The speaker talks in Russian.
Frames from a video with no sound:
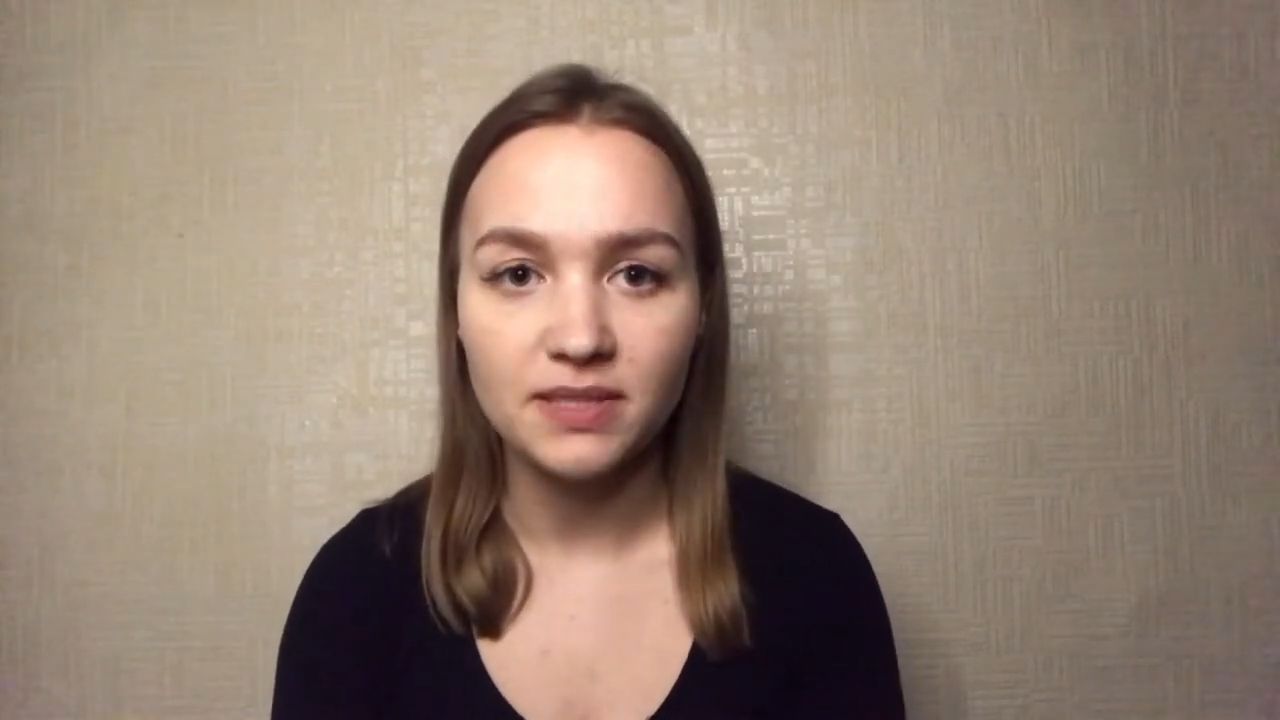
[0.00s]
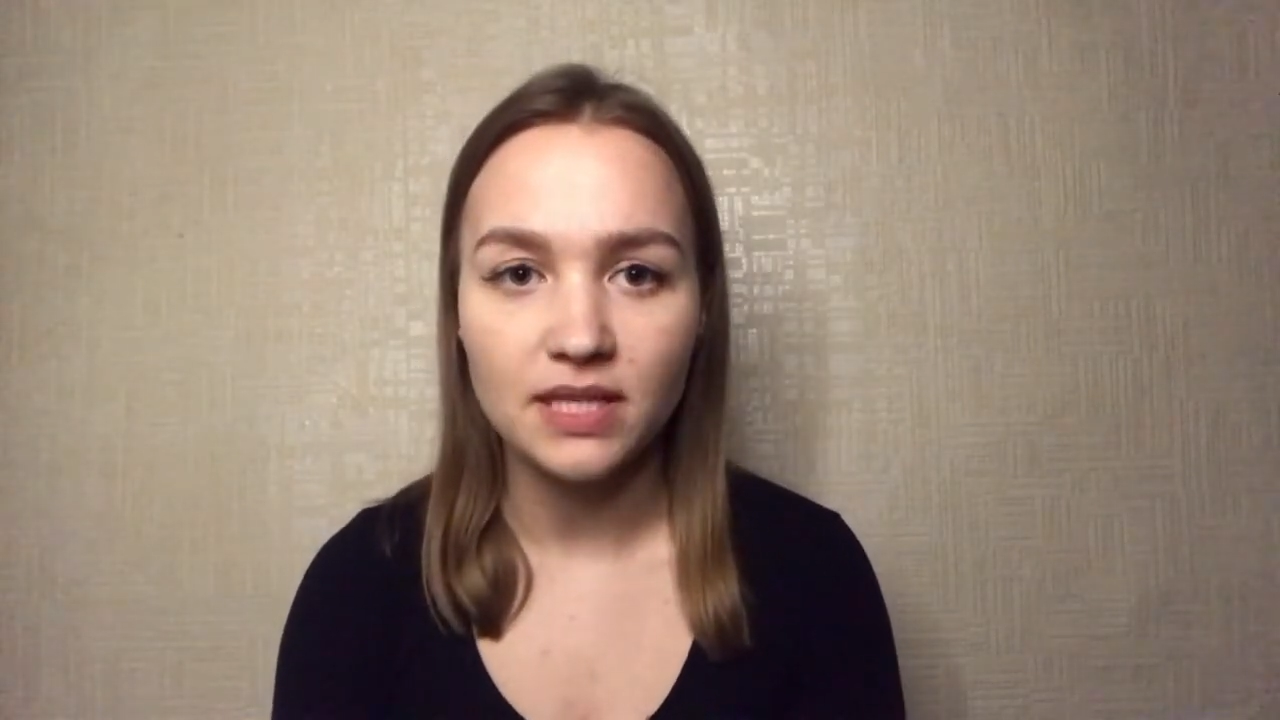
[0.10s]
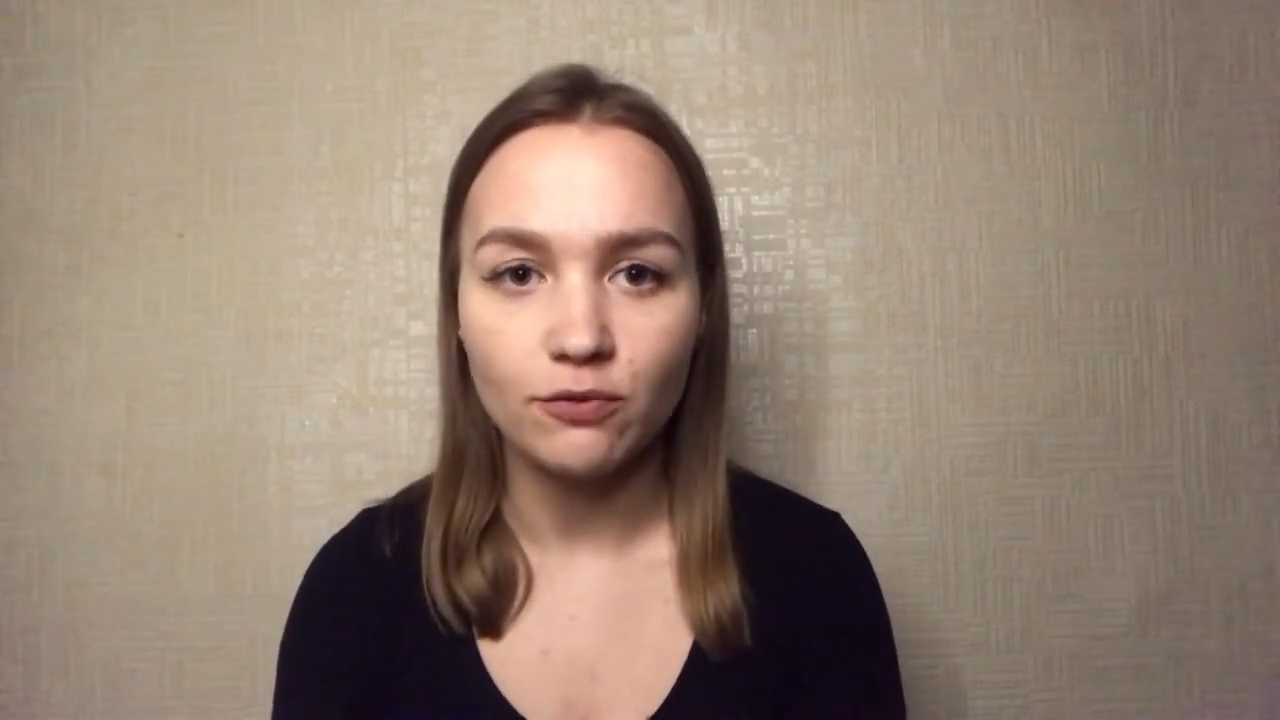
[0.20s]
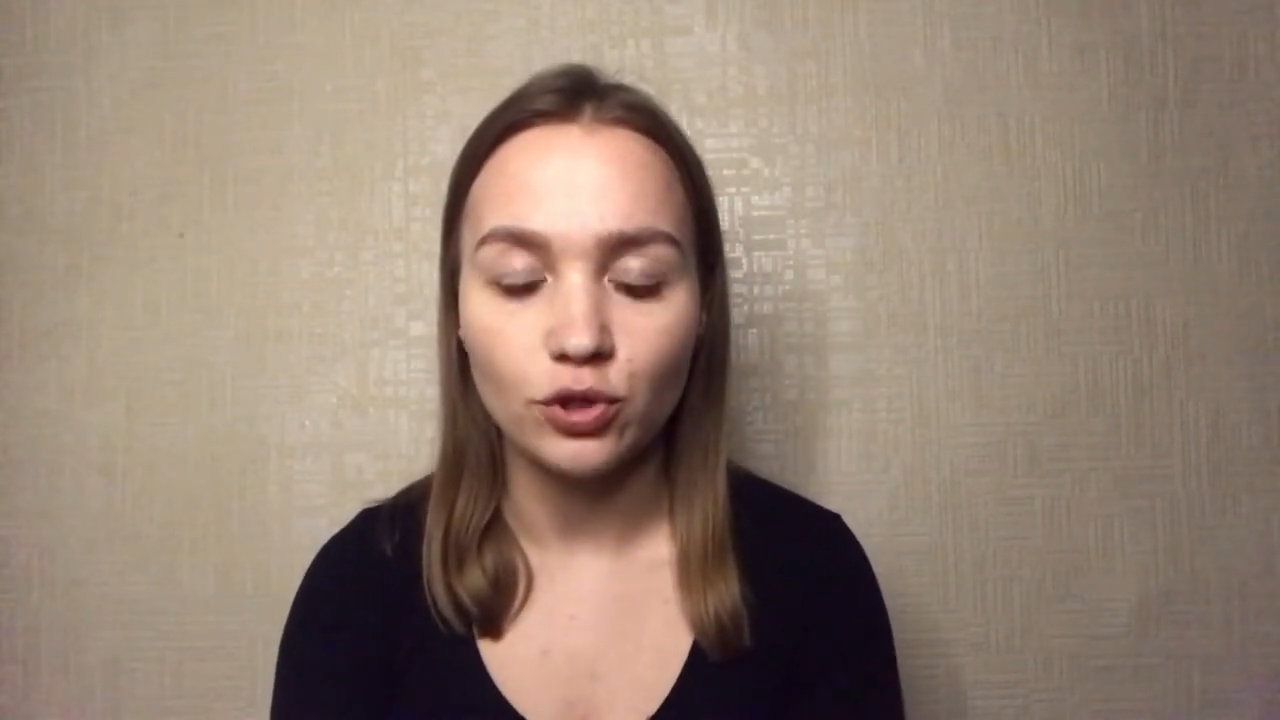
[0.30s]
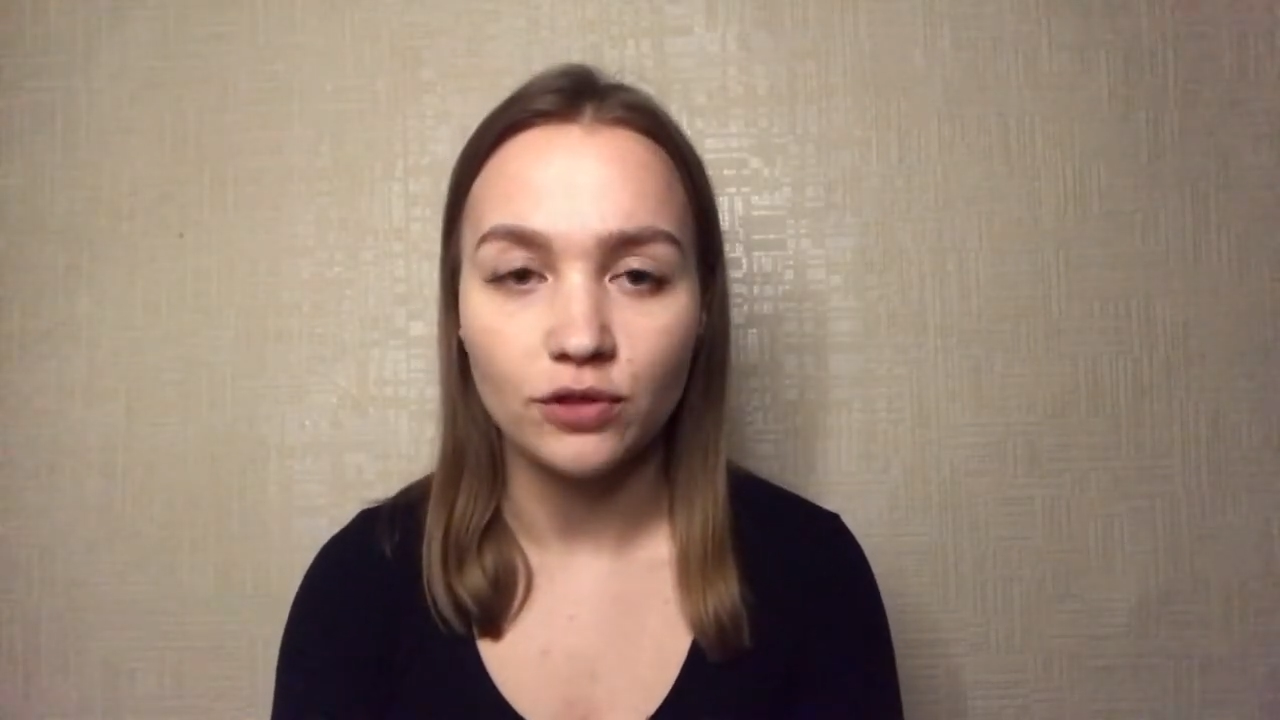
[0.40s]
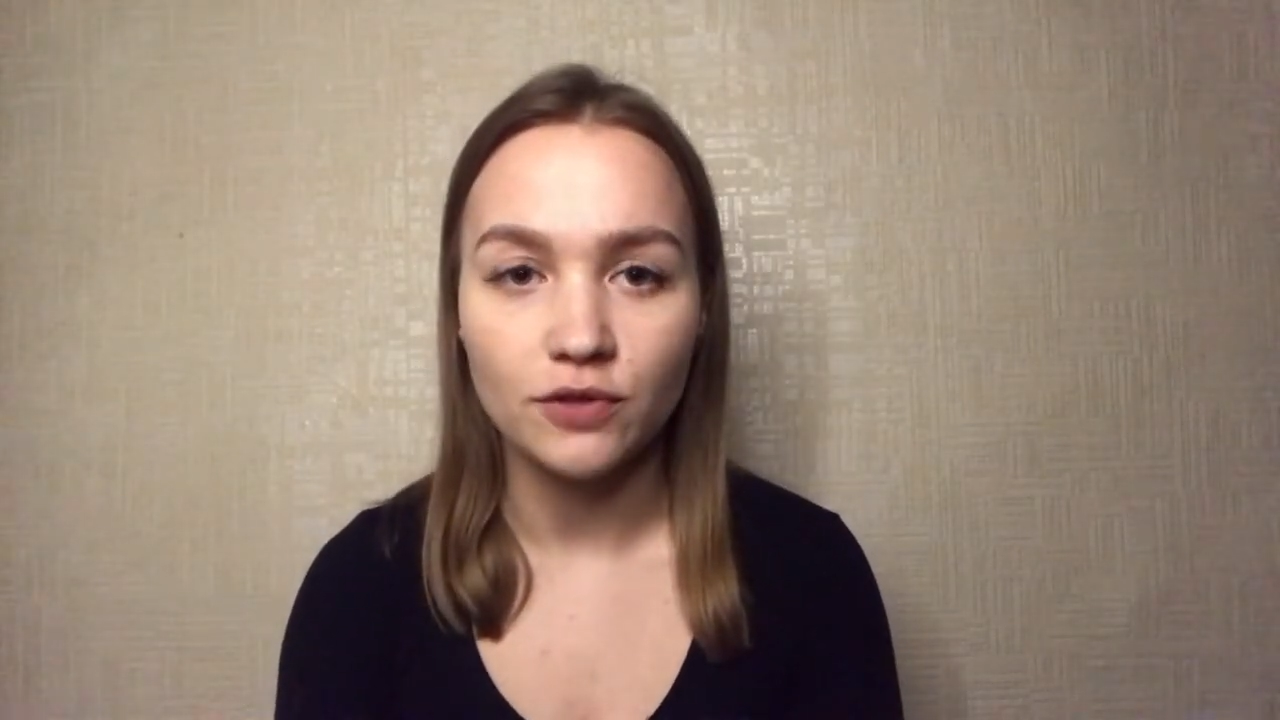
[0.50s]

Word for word: постовой на